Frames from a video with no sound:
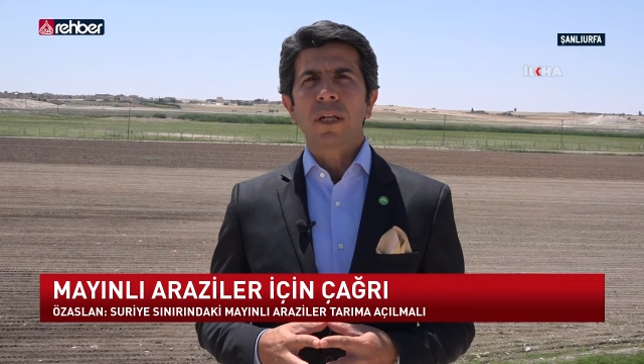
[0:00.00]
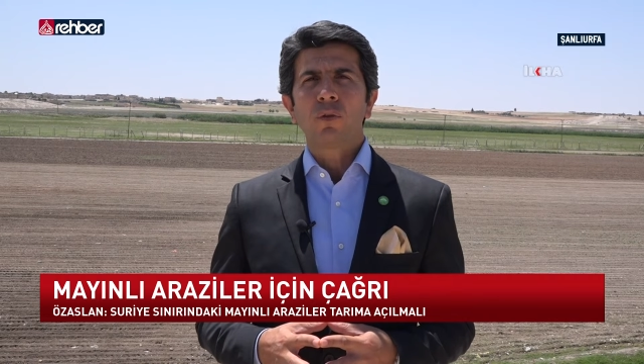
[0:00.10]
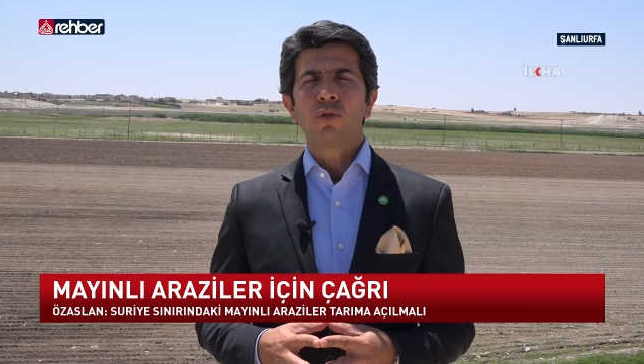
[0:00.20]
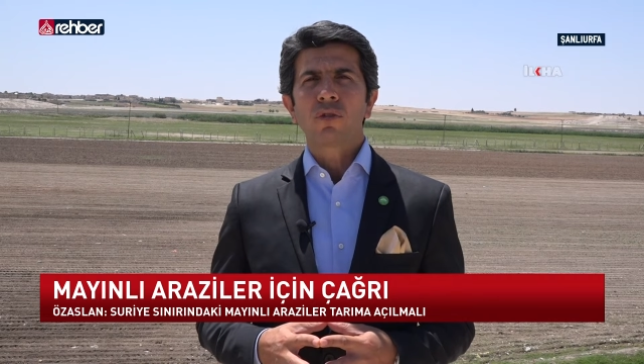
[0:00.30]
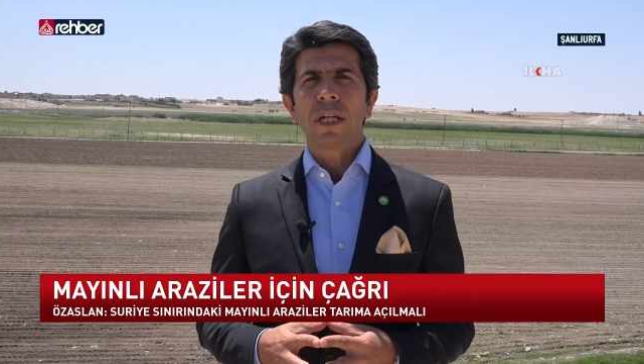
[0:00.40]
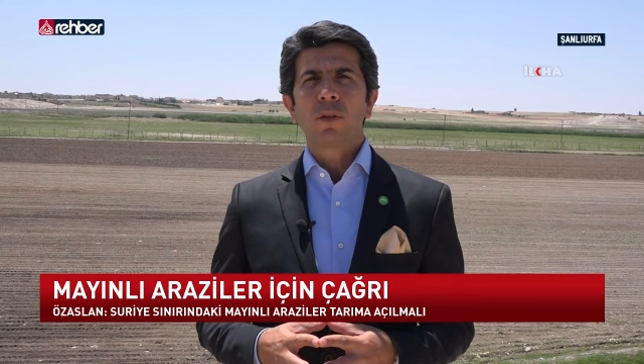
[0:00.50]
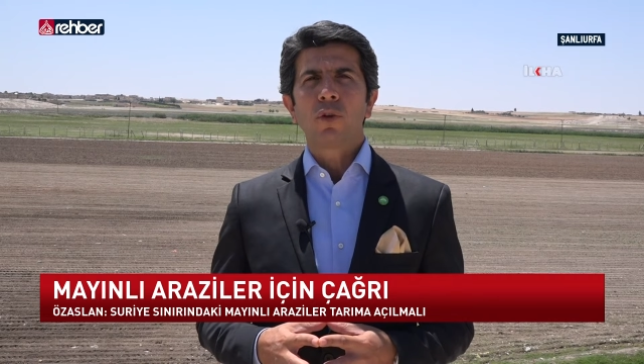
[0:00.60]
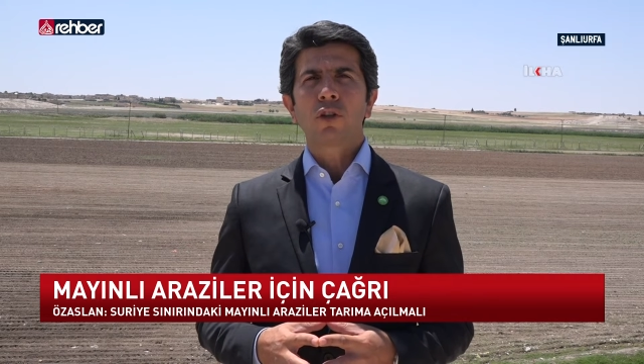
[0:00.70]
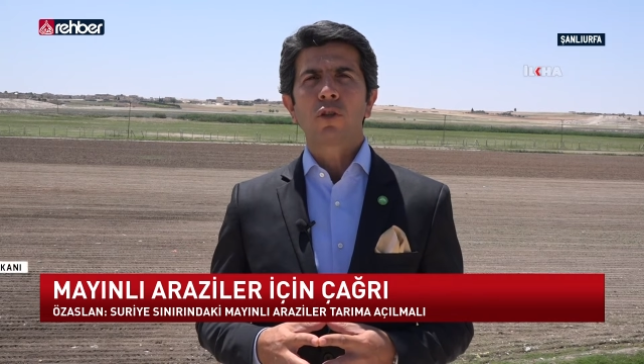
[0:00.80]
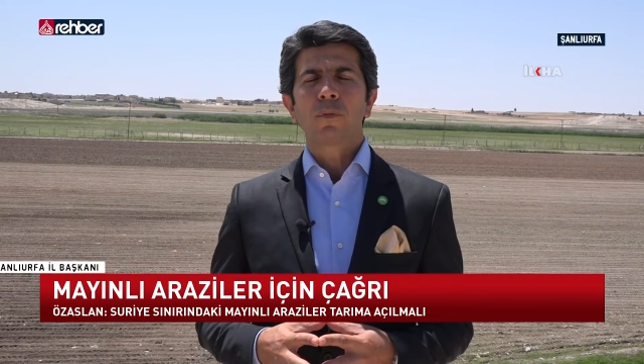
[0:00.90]

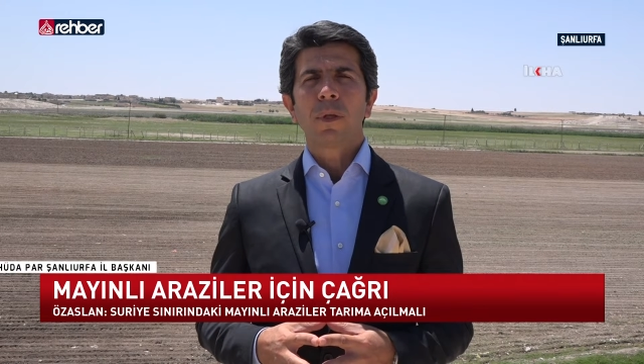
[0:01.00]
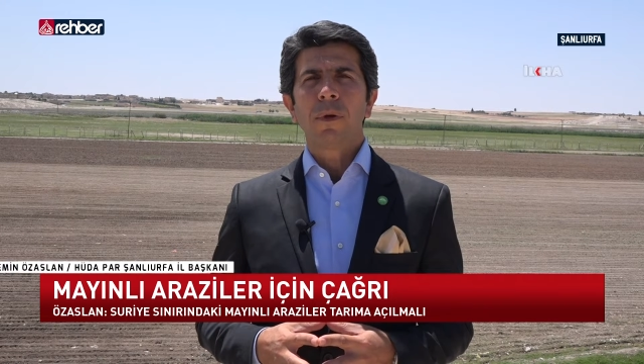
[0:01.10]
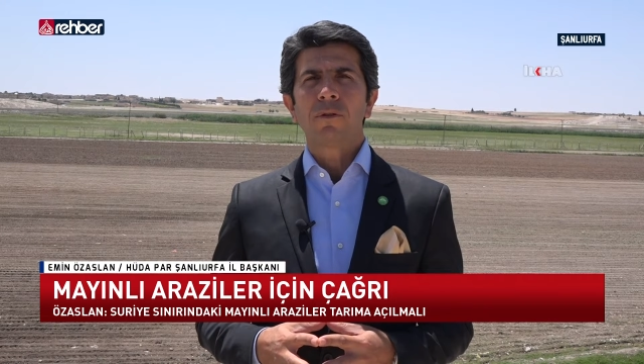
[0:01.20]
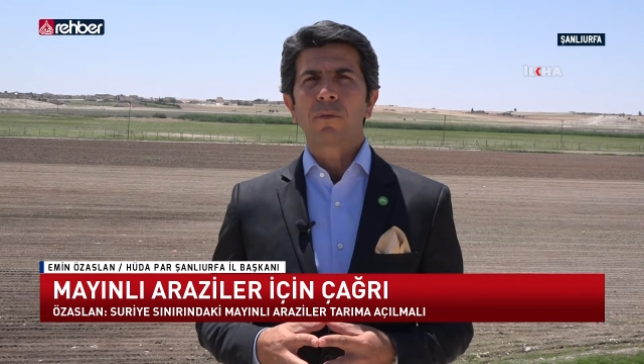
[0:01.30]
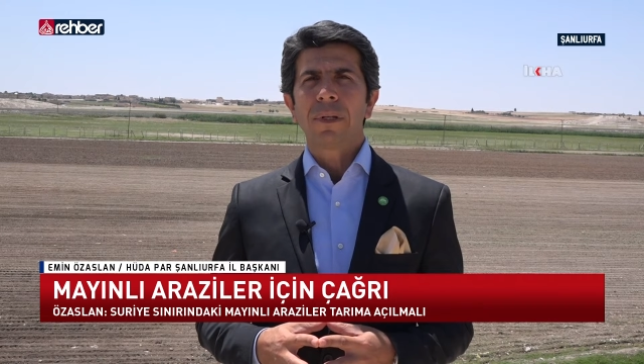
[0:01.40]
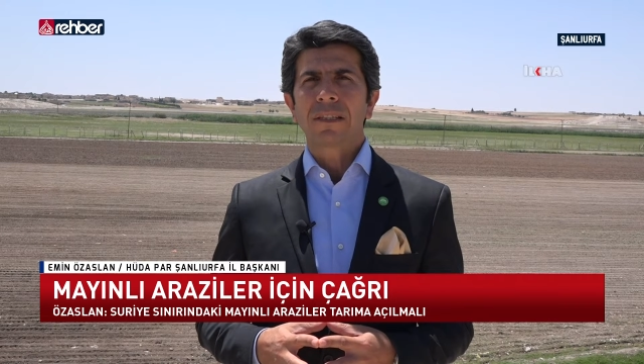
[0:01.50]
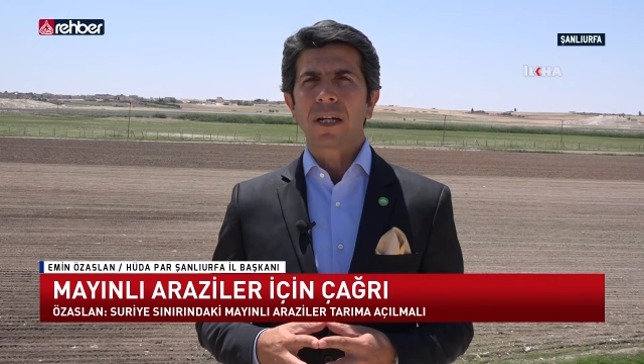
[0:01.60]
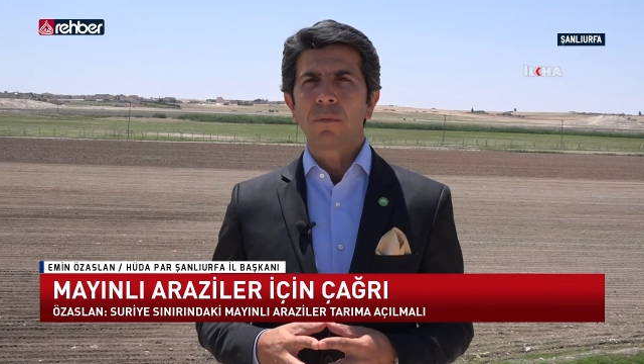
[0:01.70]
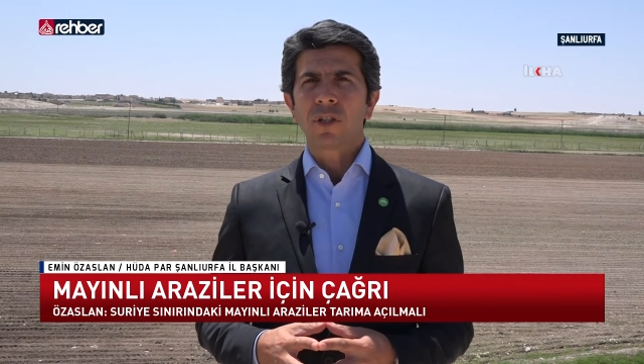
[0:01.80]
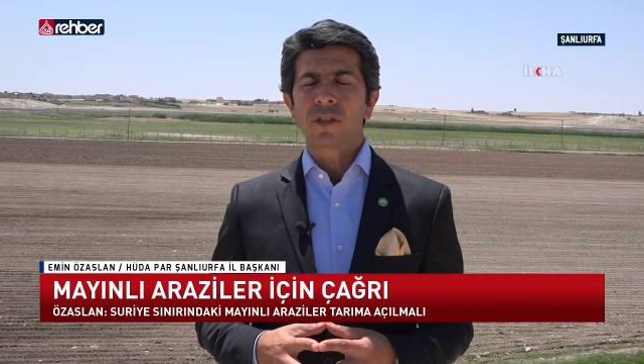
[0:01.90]
350-400 bin mevsimlik
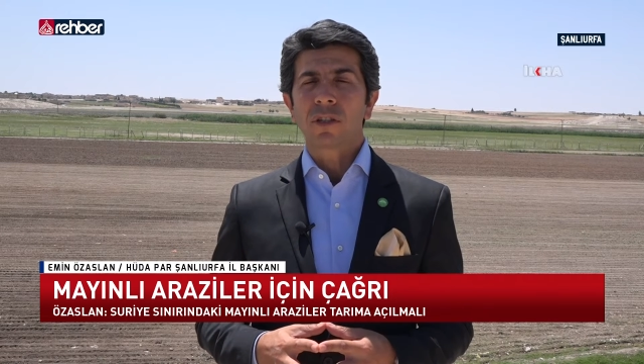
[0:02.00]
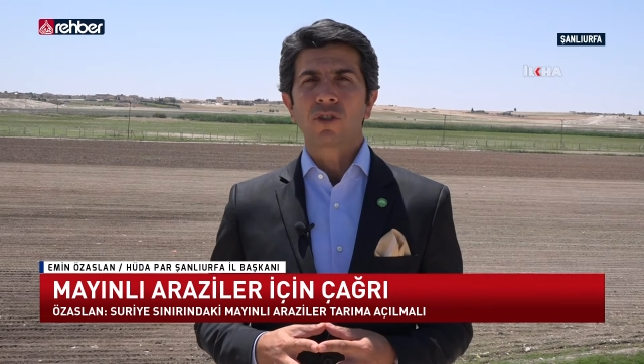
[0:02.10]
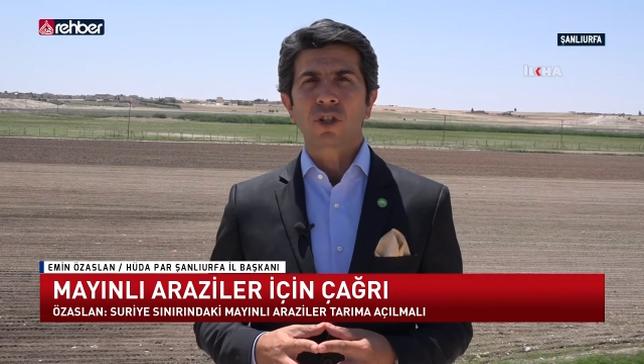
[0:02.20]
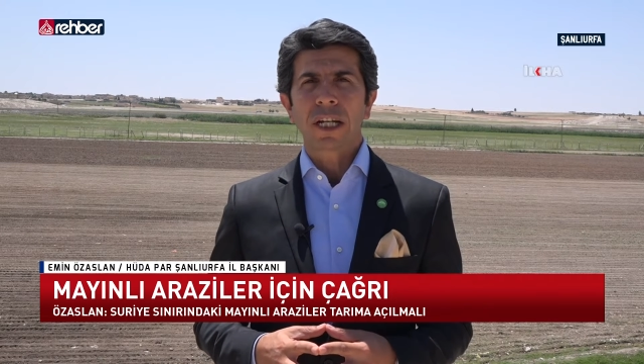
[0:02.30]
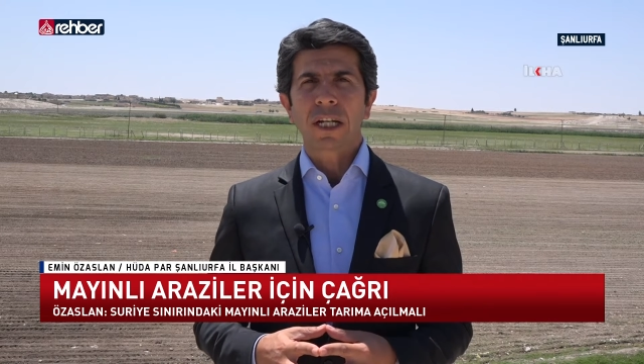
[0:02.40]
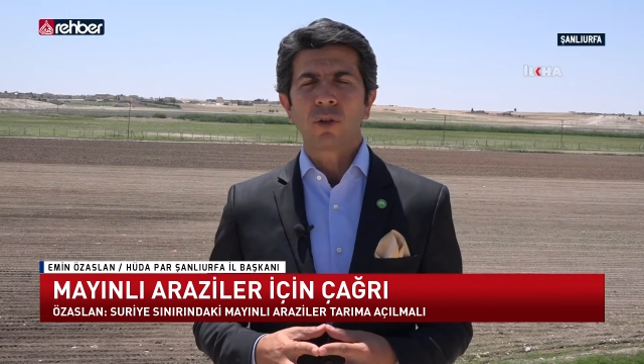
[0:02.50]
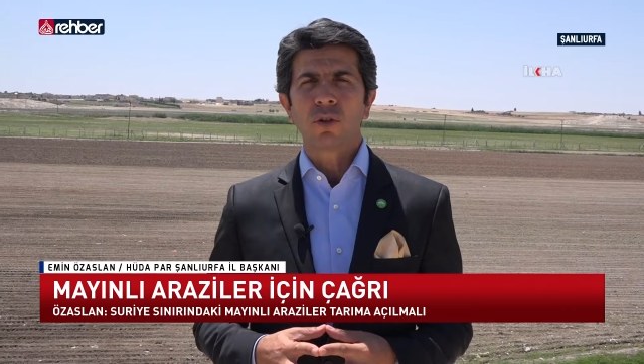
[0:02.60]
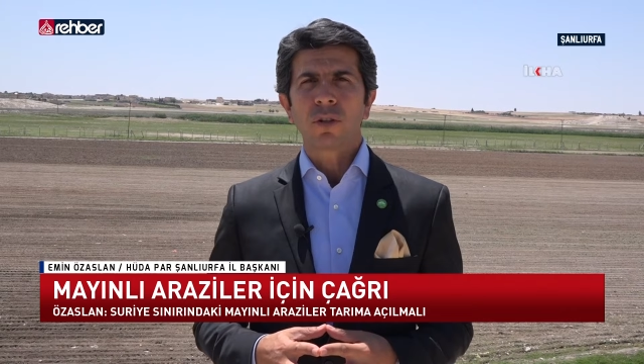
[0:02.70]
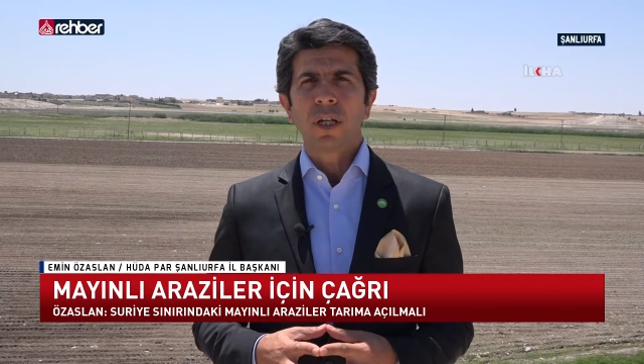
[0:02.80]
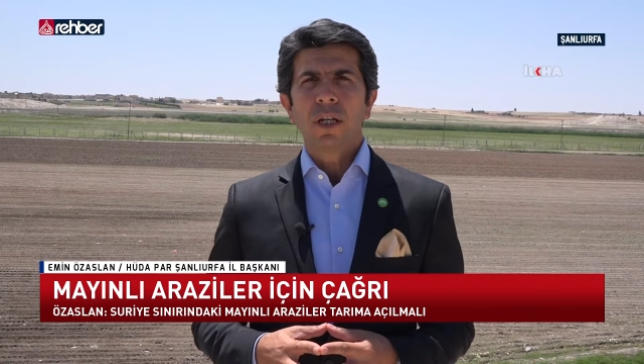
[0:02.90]
tarım işçisi dışarı gidiyor.